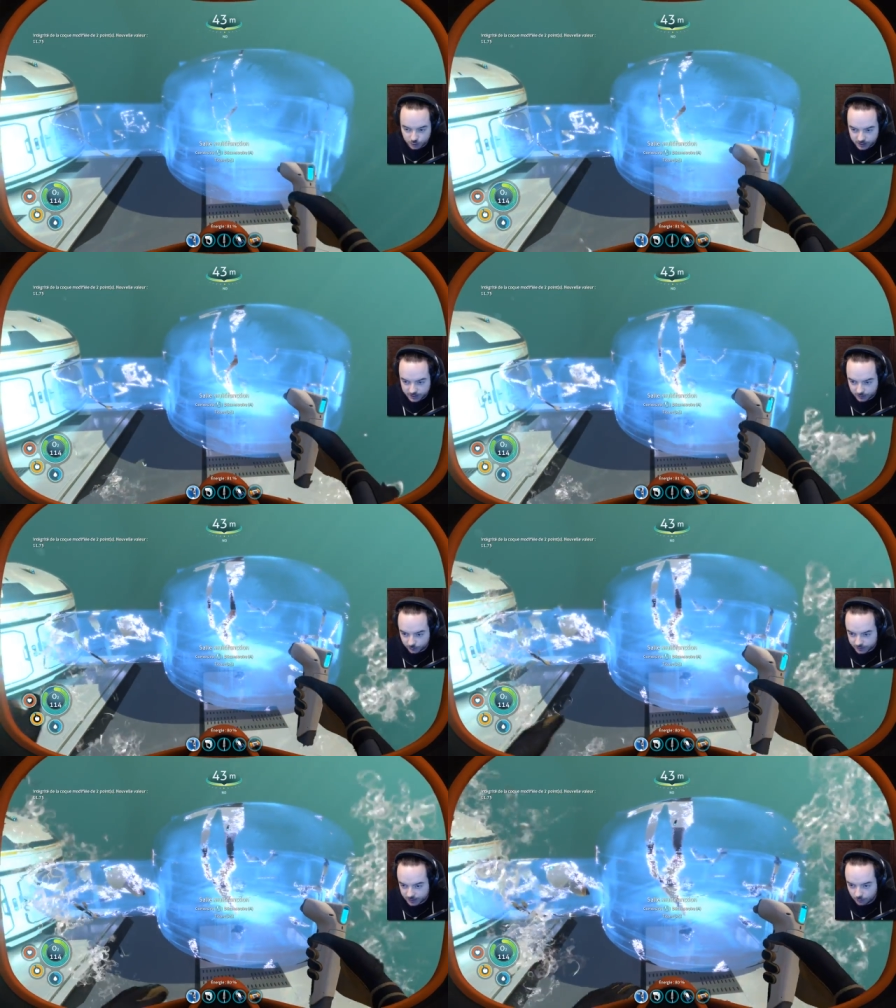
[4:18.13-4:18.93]
je les ai,
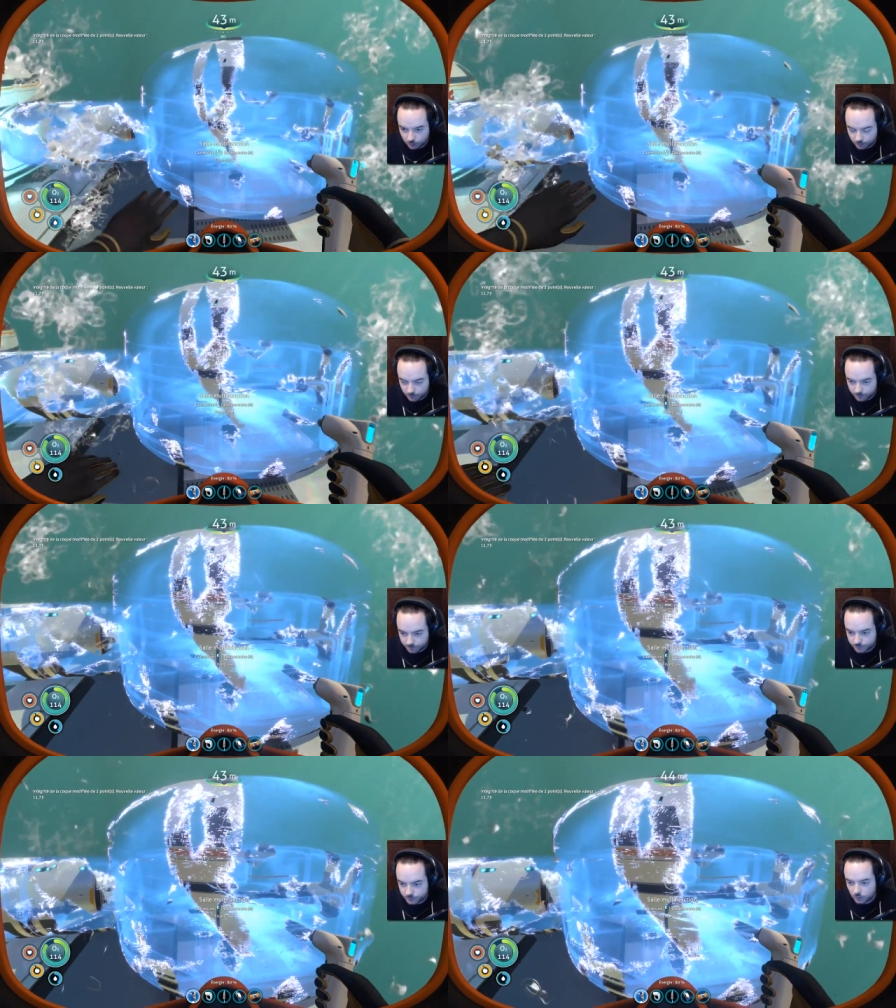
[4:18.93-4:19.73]
donc c'est bon.
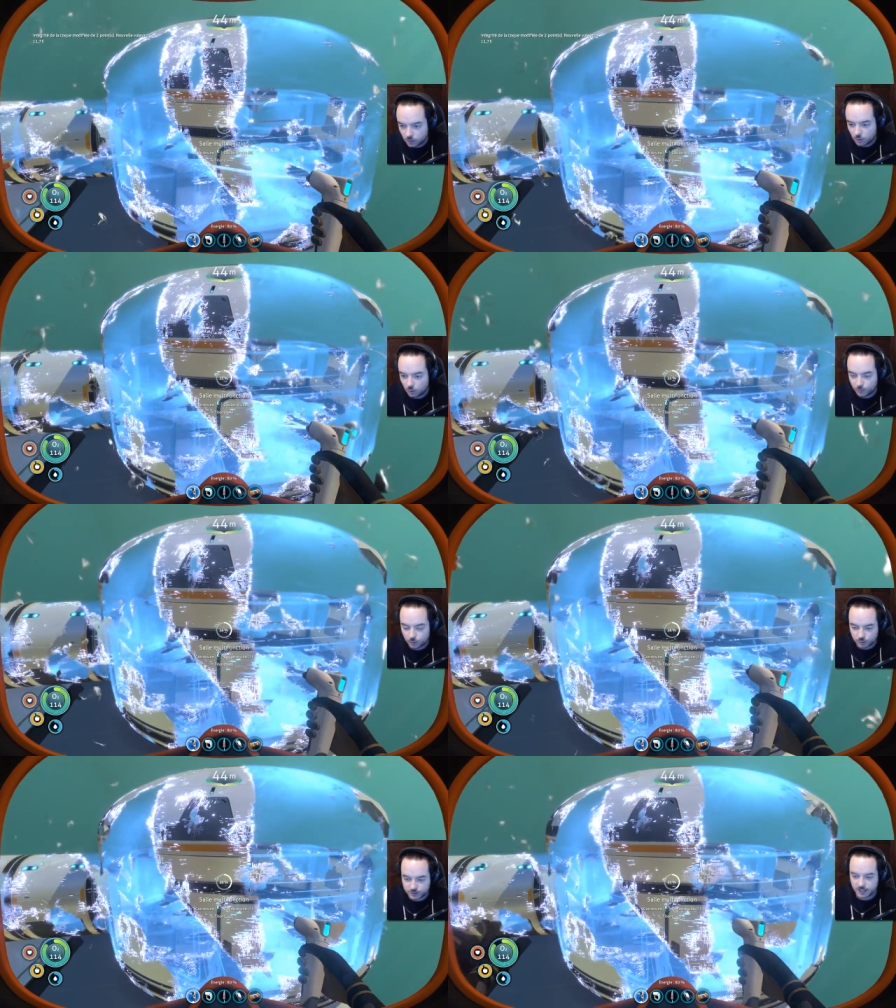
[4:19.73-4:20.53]
On peut
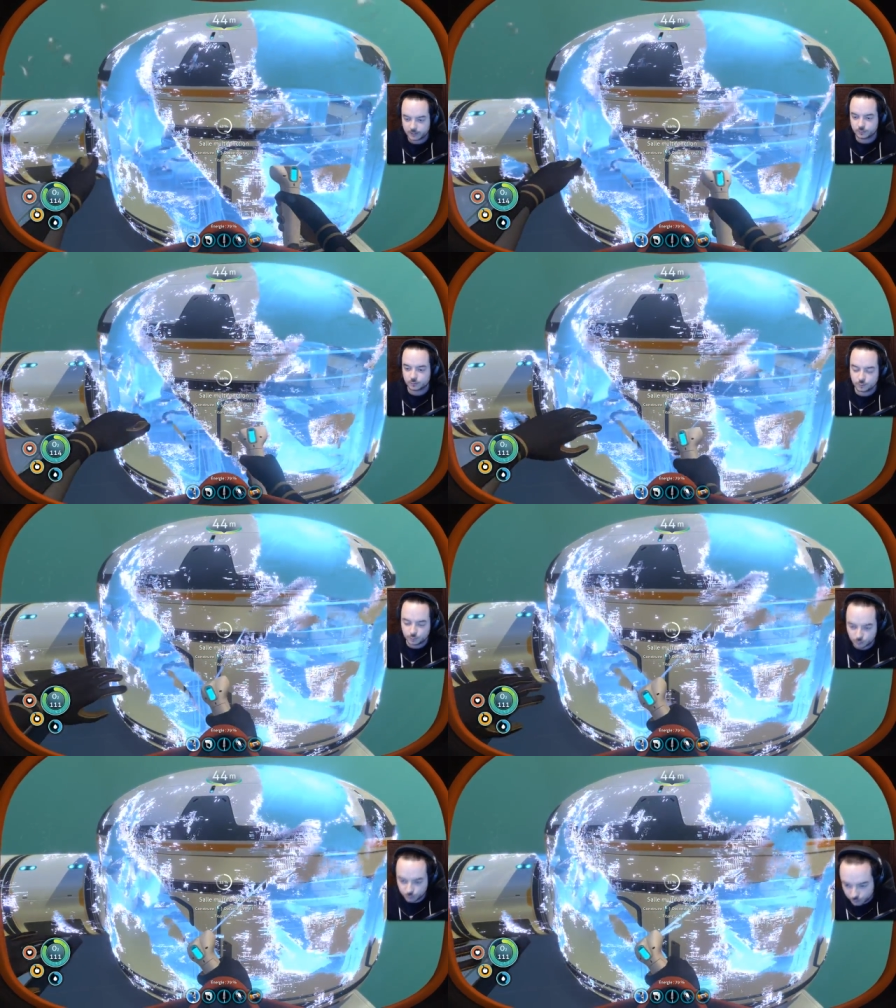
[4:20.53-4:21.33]
lancer la
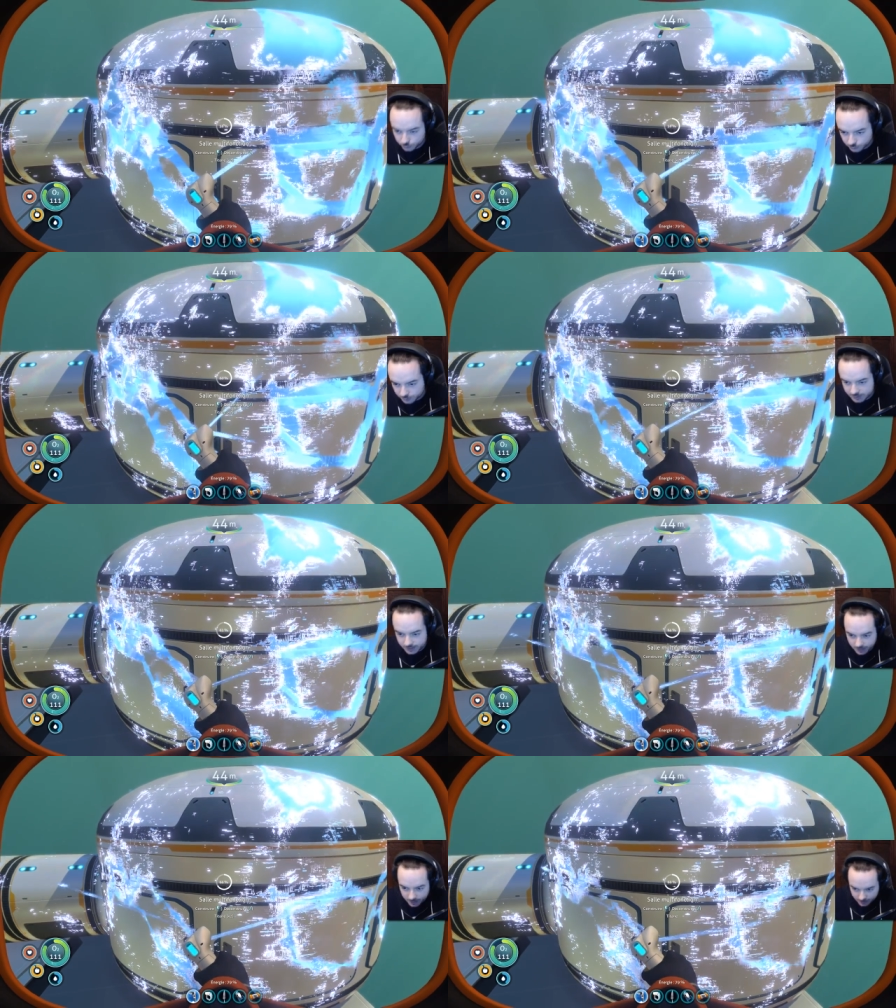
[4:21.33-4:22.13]
construction de ceci.
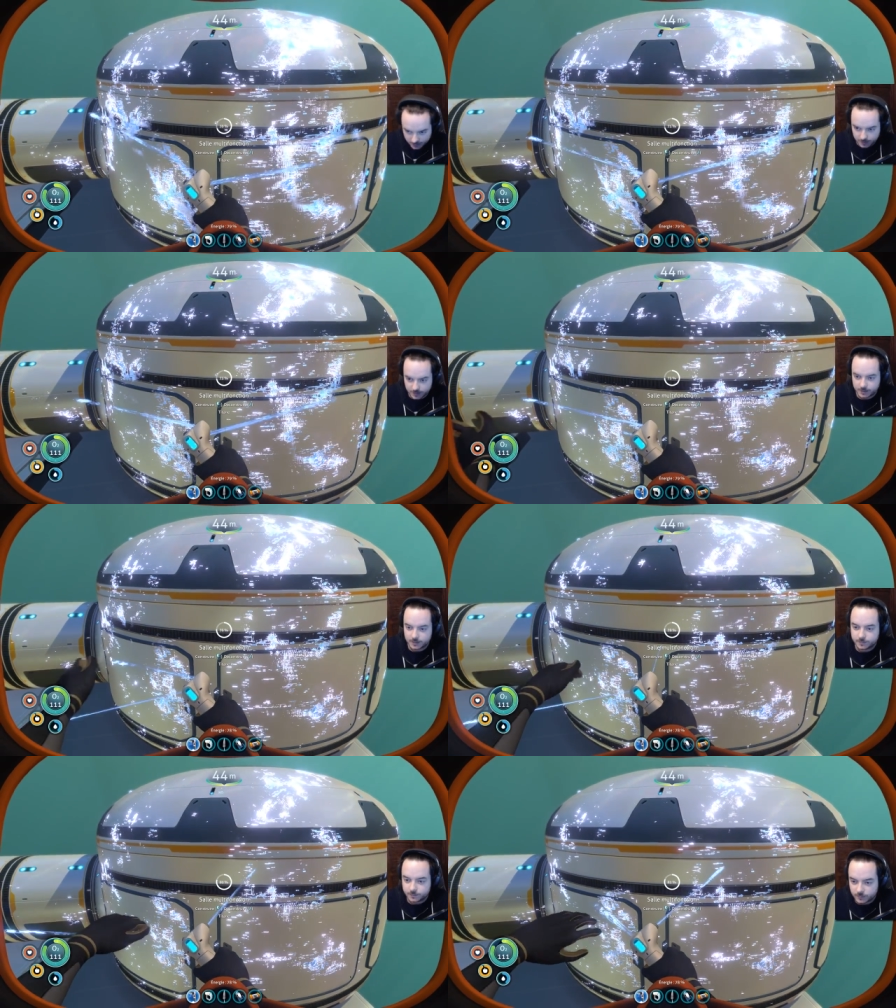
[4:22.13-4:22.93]

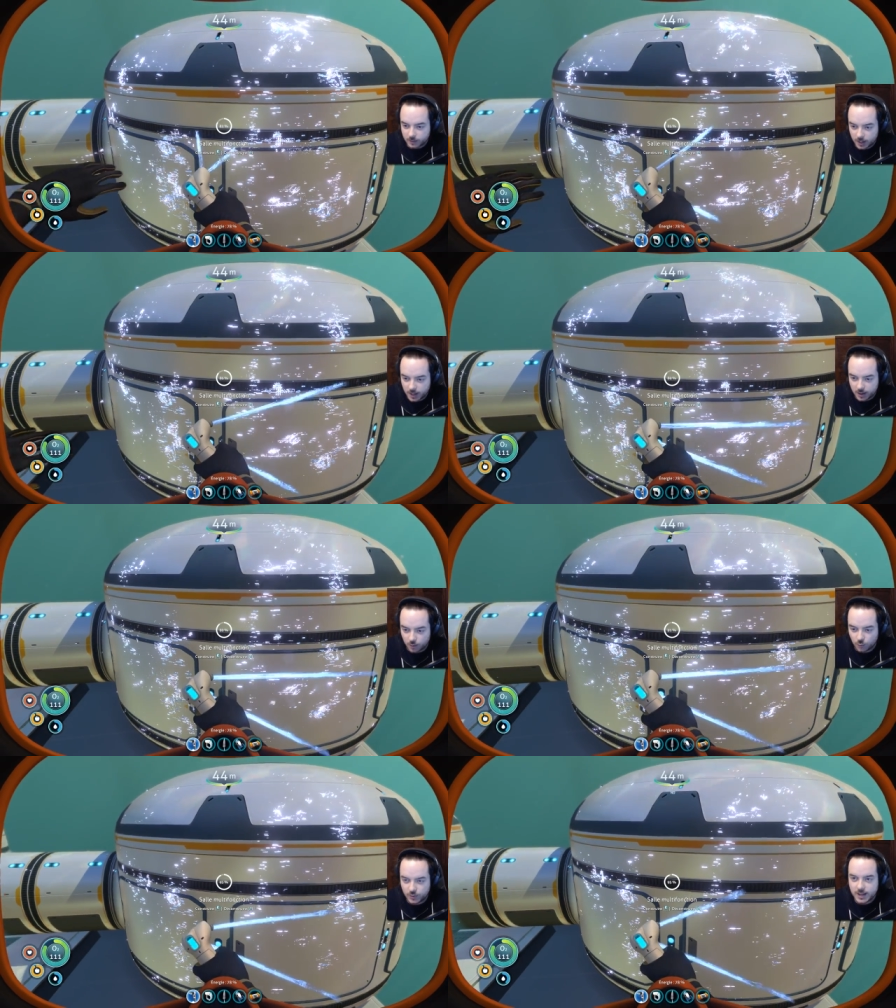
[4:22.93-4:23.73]
Et
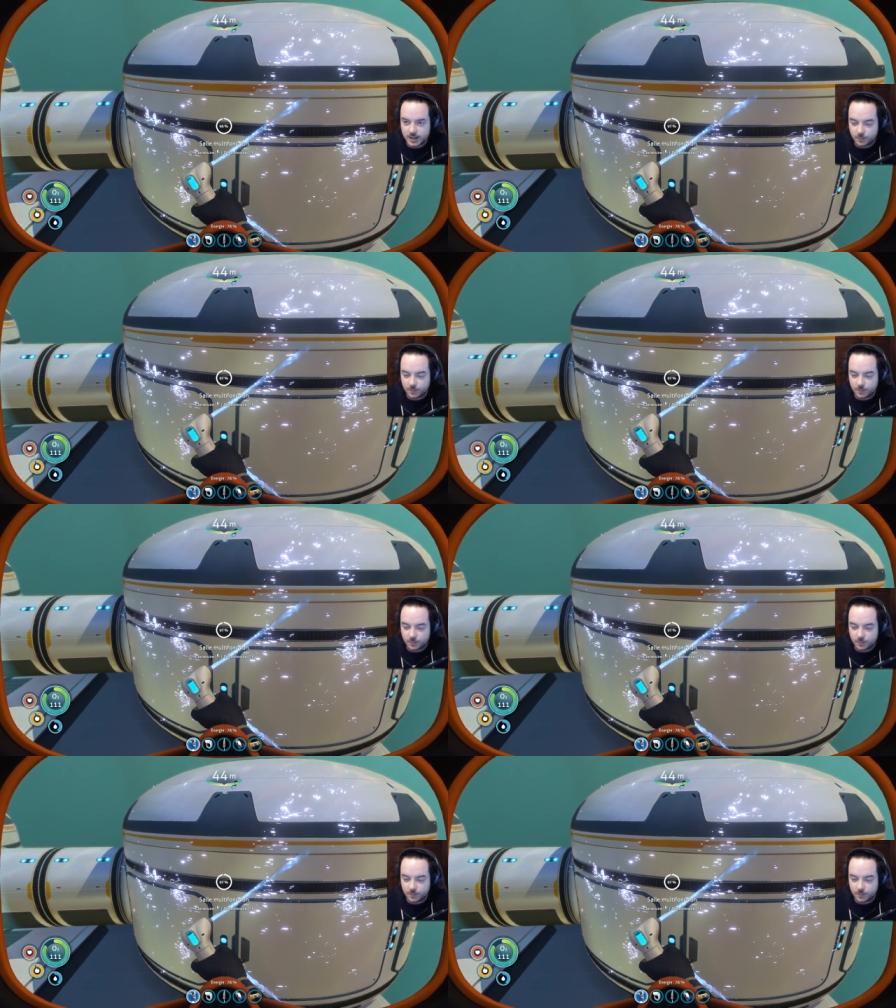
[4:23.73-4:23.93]
on est